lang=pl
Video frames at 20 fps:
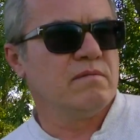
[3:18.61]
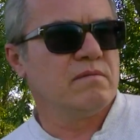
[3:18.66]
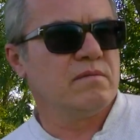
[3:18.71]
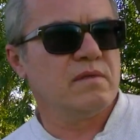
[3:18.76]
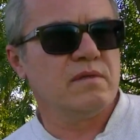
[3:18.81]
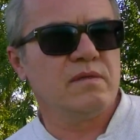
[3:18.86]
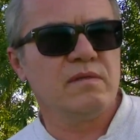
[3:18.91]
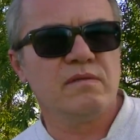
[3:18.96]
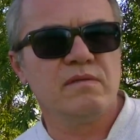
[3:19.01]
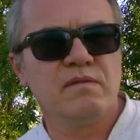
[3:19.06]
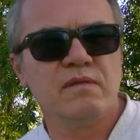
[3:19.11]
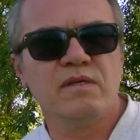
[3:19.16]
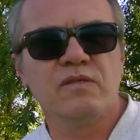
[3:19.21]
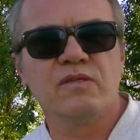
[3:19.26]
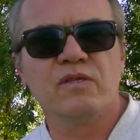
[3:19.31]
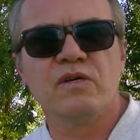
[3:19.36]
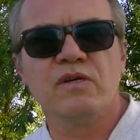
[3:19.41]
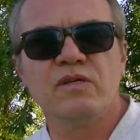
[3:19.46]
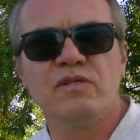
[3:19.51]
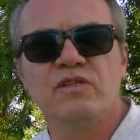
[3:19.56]
To nie o
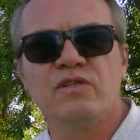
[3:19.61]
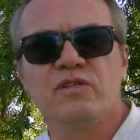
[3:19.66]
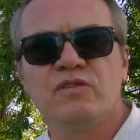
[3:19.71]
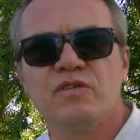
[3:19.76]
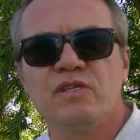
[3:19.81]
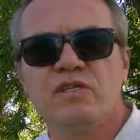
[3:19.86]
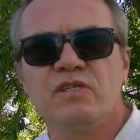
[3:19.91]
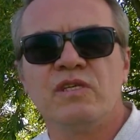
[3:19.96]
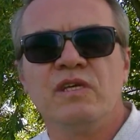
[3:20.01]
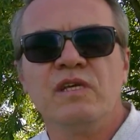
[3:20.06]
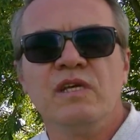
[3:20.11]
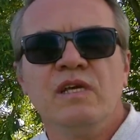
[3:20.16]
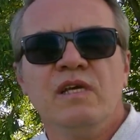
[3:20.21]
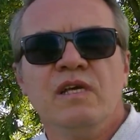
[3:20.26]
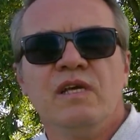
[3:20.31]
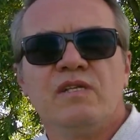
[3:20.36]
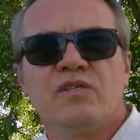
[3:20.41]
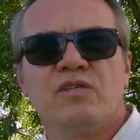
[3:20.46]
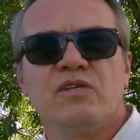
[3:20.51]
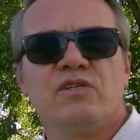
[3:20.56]
to chodzi, że to jest
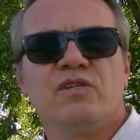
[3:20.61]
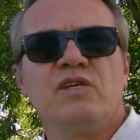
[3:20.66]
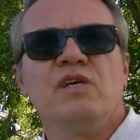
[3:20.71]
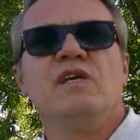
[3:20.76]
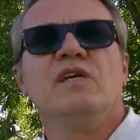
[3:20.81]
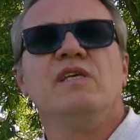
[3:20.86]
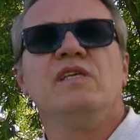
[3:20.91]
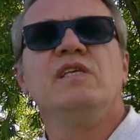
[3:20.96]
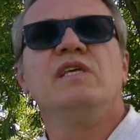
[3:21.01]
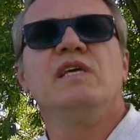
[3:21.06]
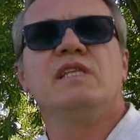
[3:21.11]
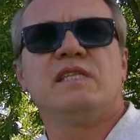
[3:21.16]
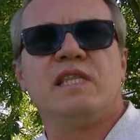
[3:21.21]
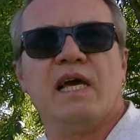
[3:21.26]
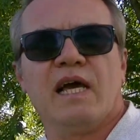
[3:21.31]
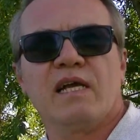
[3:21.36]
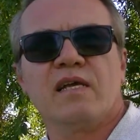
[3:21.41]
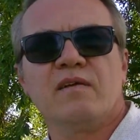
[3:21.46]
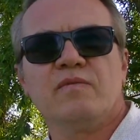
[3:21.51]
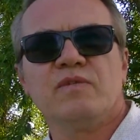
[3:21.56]
coś nie
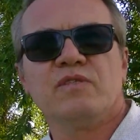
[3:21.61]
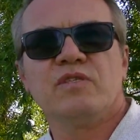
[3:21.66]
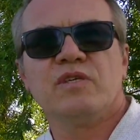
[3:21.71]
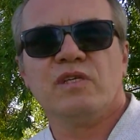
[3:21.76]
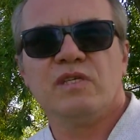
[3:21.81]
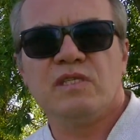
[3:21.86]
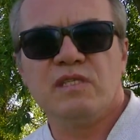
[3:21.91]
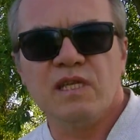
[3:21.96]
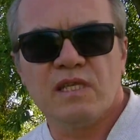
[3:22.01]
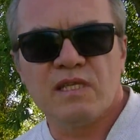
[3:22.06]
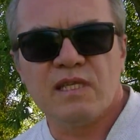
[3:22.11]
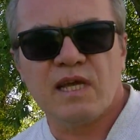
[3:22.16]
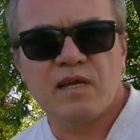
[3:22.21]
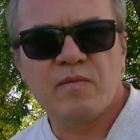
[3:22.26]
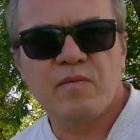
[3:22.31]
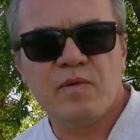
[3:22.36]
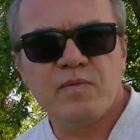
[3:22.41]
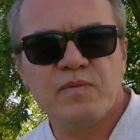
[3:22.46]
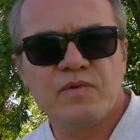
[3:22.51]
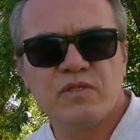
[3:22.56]
tak, bo co jest nie tak?
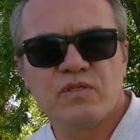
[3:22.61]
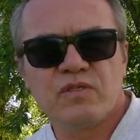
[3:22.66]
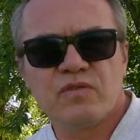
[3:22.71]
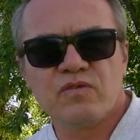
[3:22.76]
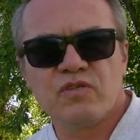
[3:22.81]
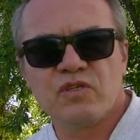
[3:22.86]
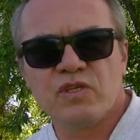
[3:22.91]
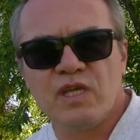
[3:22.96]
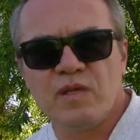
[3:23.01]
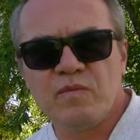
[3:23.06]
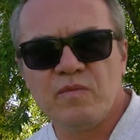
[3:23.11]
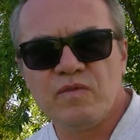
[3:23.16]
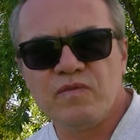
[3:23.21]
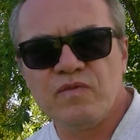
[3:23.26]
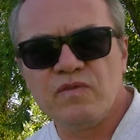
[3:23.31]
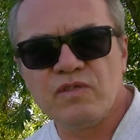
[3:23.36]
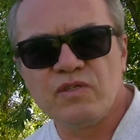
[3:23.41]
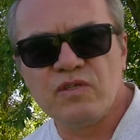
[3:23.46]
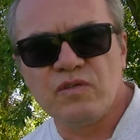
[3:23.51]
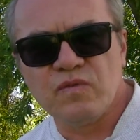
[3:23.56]
Po prostu żyjemy,
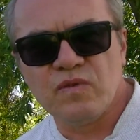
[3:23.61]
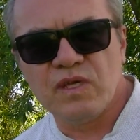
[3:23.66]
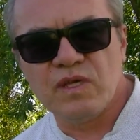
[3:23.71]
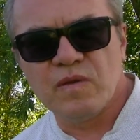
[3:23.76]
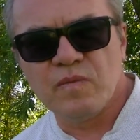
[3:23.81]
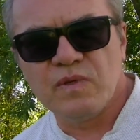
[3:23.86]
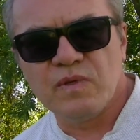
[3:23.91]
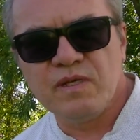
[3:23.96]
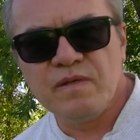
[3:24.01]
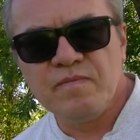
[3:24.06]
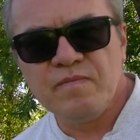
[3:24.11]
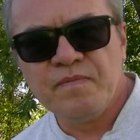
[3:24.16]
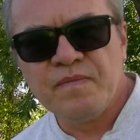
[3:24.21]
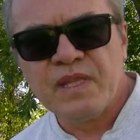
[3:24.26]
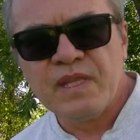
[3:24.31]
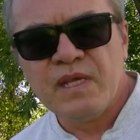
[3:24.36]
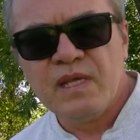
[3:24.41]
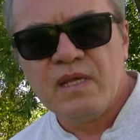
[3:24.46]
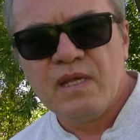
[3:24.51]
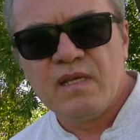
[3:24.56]
funkcjonujemy
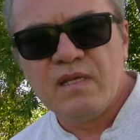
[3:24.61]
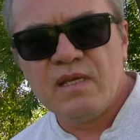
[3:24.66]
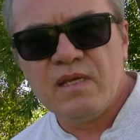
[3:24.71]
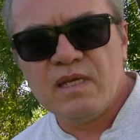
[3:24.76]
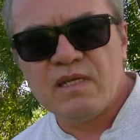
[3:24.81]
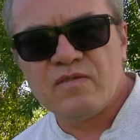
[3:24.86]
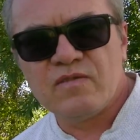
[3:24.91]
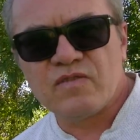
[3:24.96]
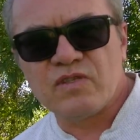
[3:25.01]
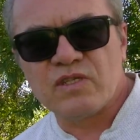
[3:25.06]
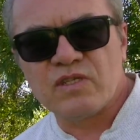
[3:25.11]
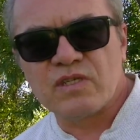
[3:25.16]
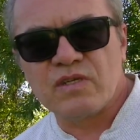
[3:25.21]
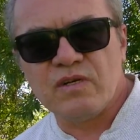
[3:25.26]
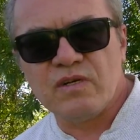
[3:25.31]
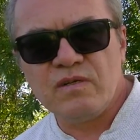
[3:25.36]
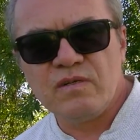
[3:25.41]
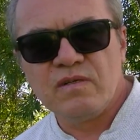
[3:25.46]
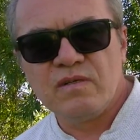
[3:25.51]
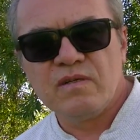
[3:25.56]
i jest
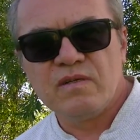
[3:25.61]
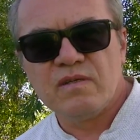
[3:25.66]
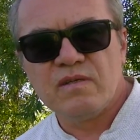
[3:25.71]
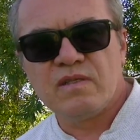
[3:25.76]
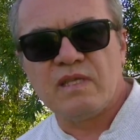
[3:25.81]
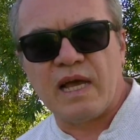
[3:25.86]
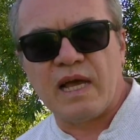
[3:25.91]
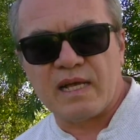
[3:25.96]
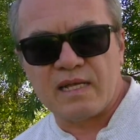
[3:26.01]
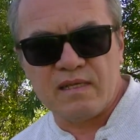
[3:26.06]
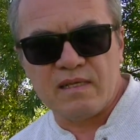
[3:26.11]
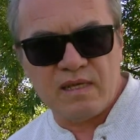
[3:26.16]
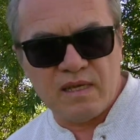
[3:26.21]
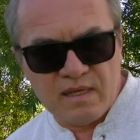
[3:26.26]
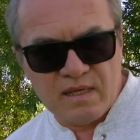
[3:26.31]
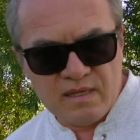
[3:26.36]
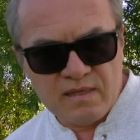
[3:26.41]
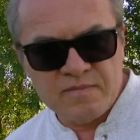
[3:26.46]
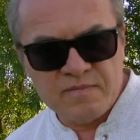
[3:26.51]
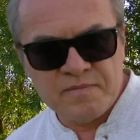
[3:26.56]
wszystko tak,
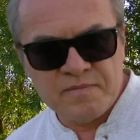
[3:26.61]
nie?